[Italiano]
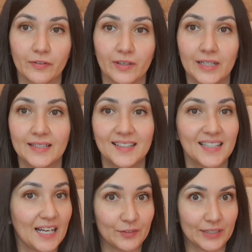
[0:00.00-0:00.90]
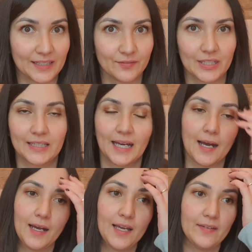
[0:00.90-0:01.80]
preferiti della vita, in verità.